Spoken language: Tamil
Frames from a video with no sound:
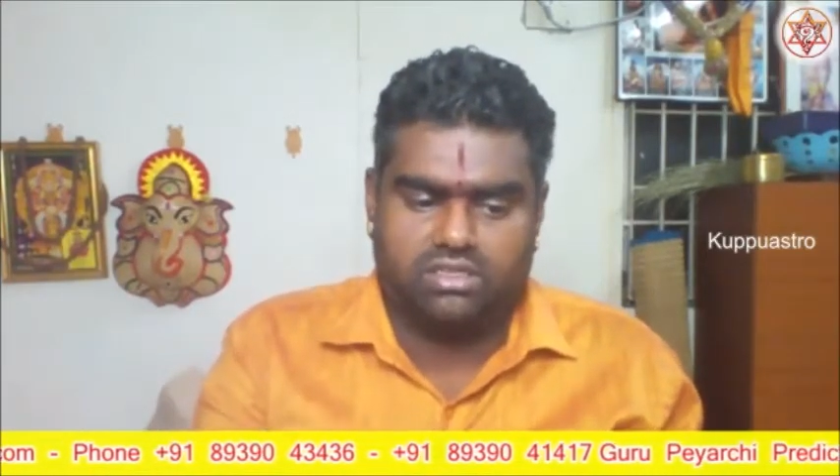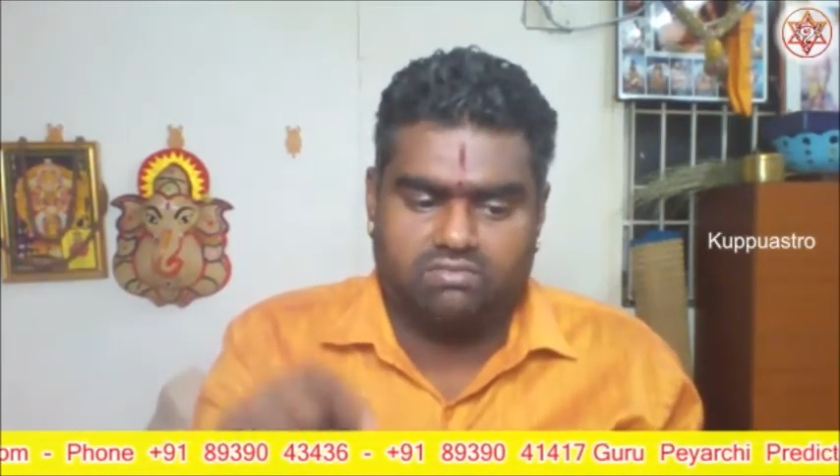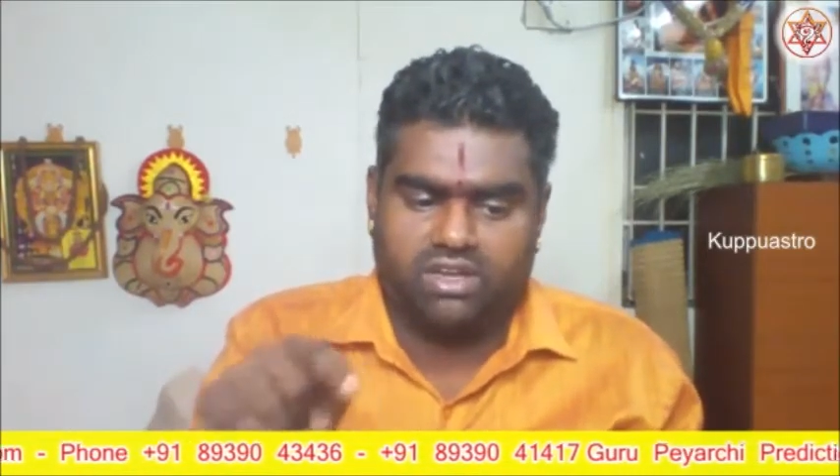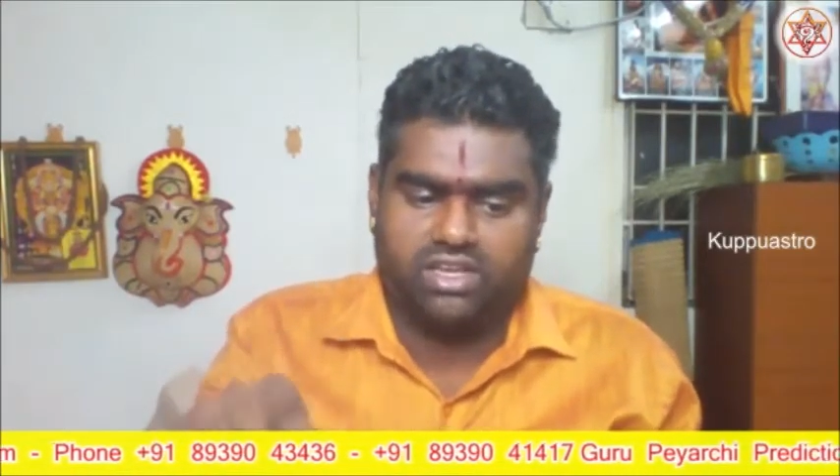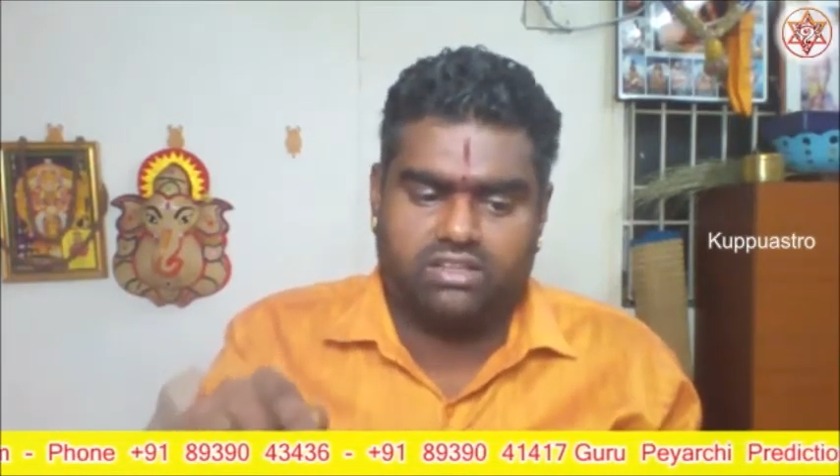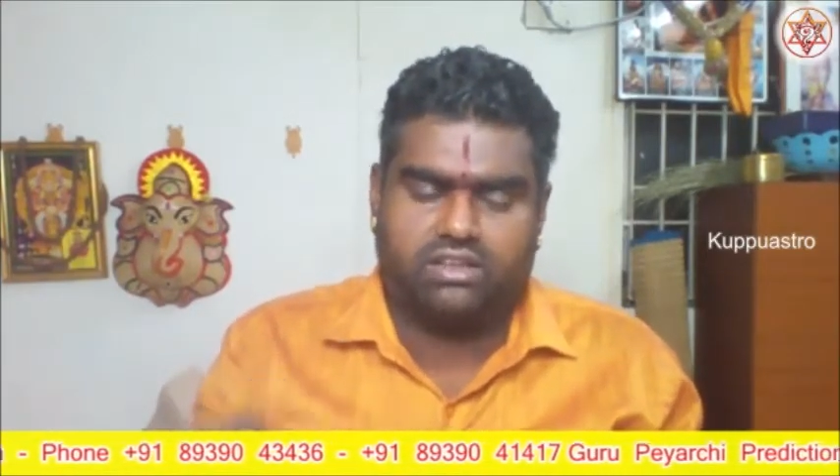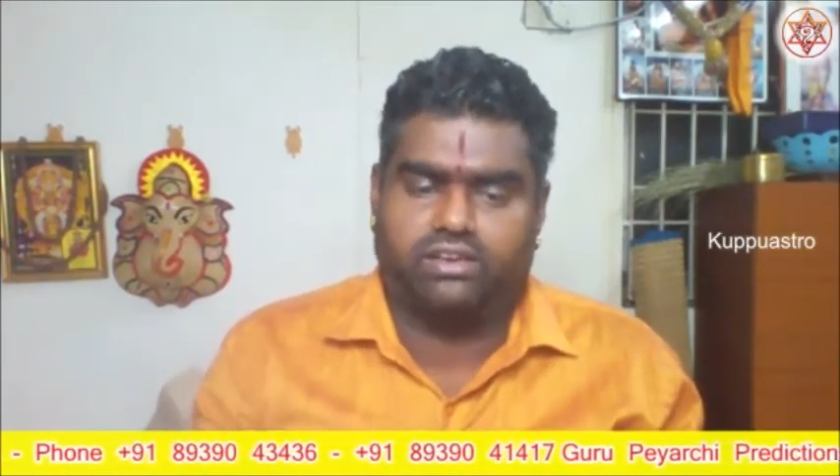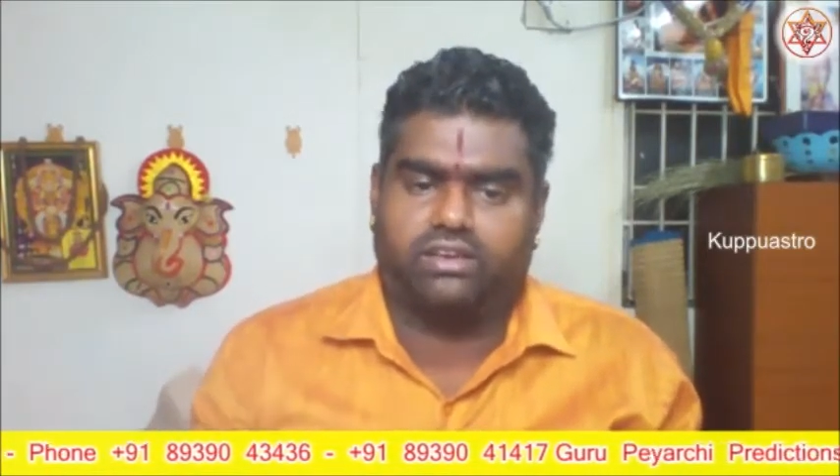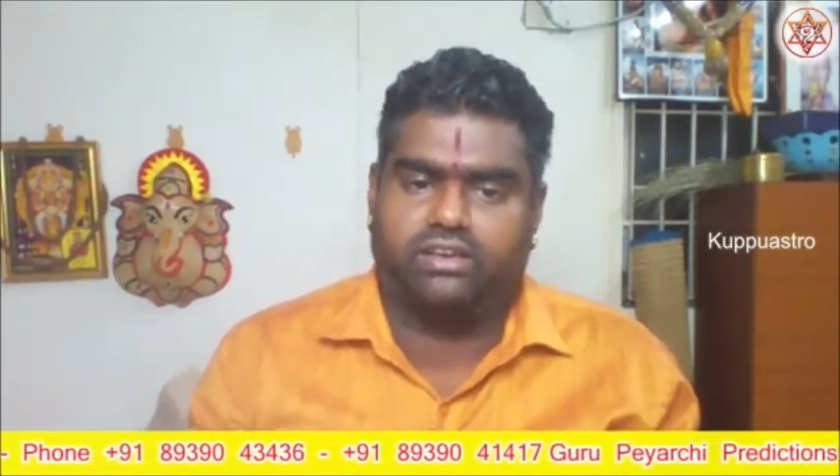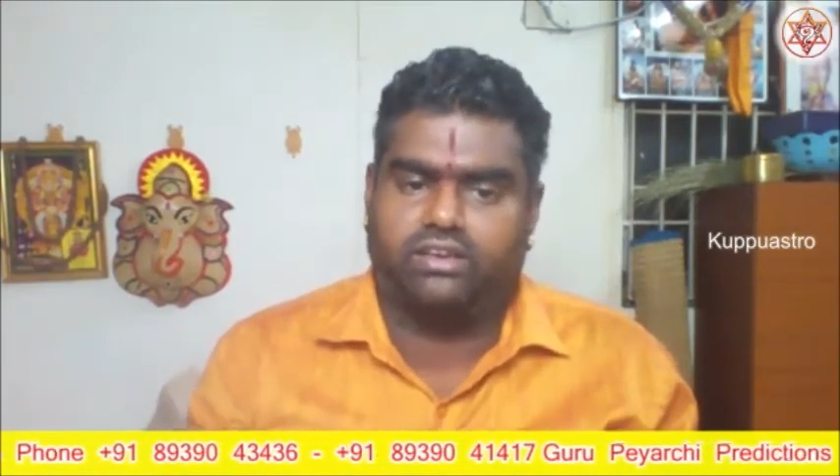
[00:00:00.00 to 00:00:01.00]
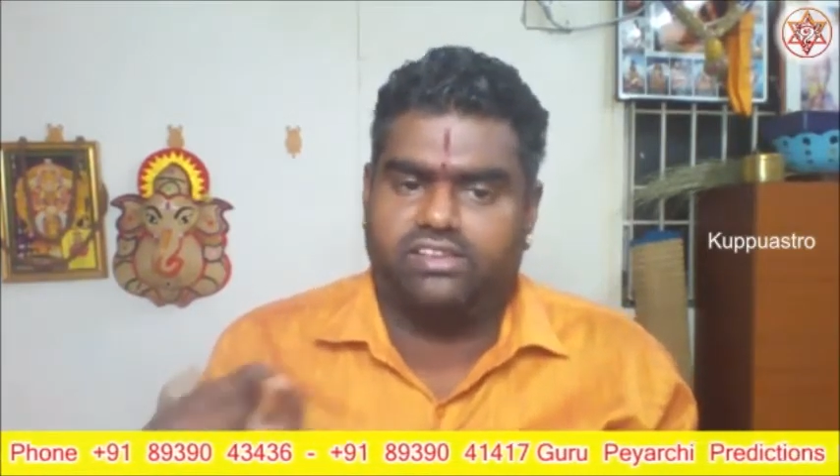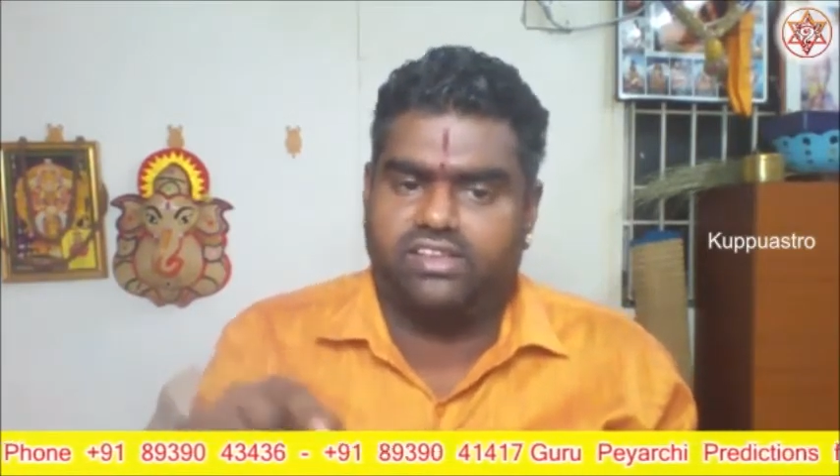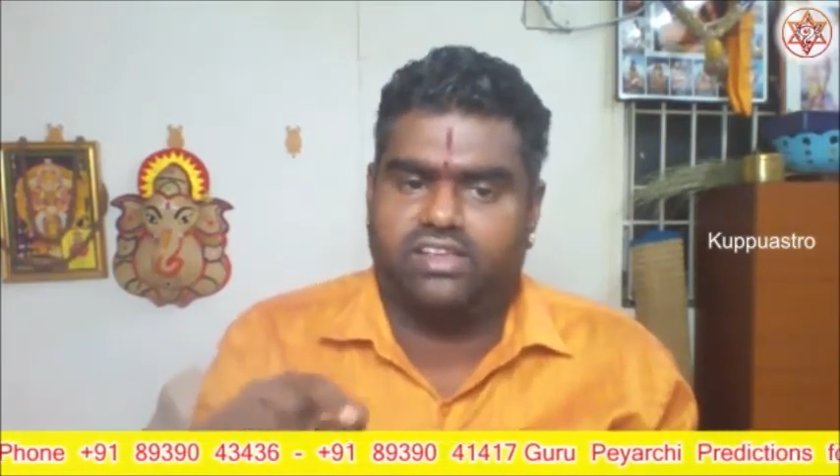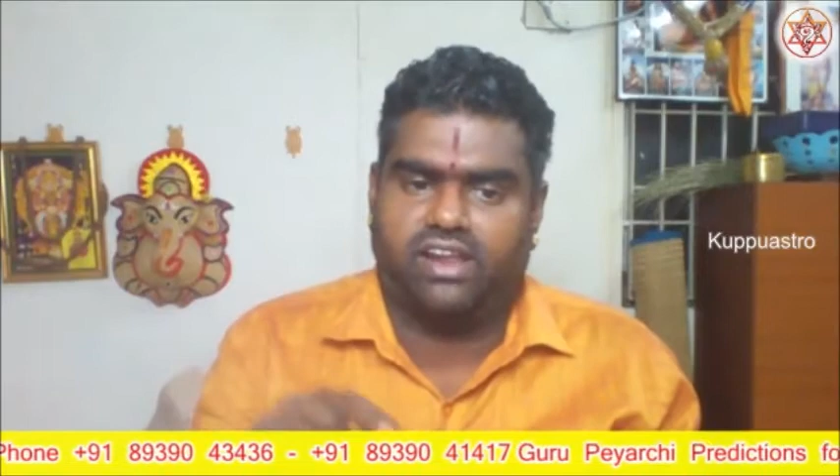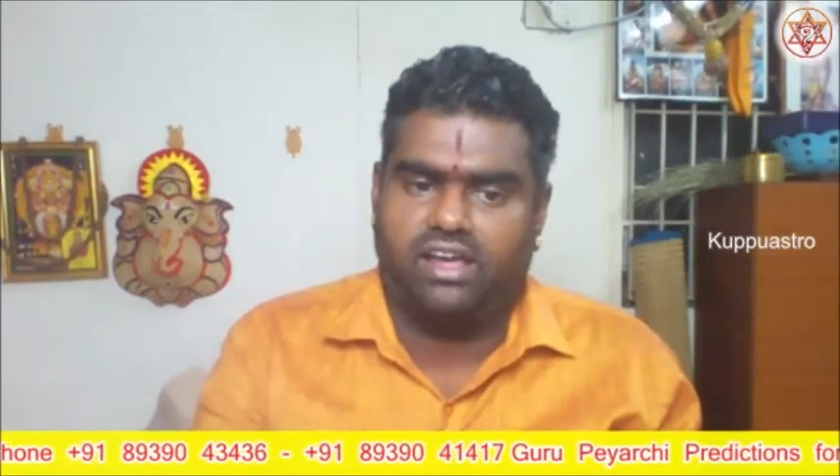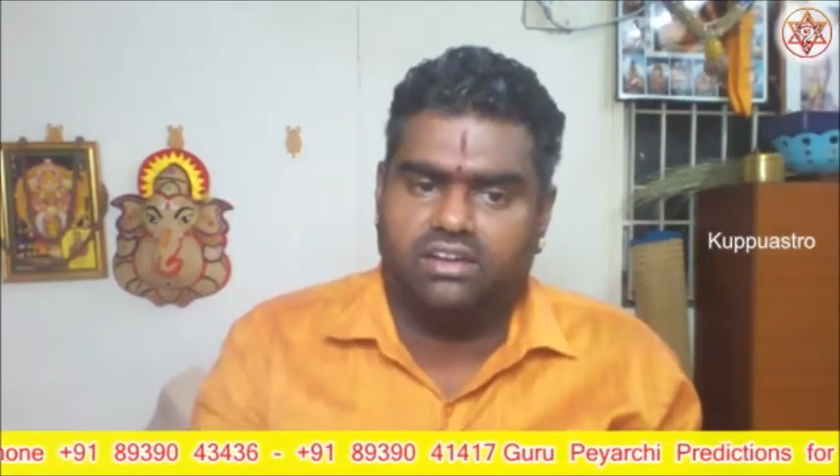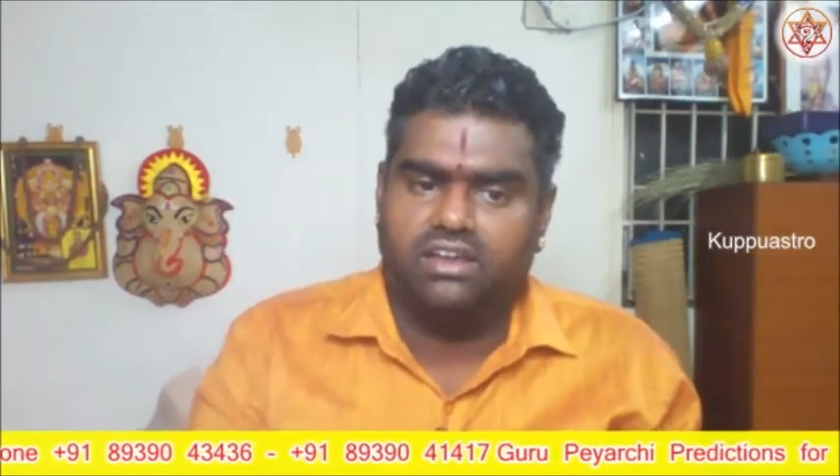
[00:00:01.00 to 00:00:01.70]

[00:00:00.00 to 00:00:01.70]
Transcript: வருகை தர இருக்கிறார்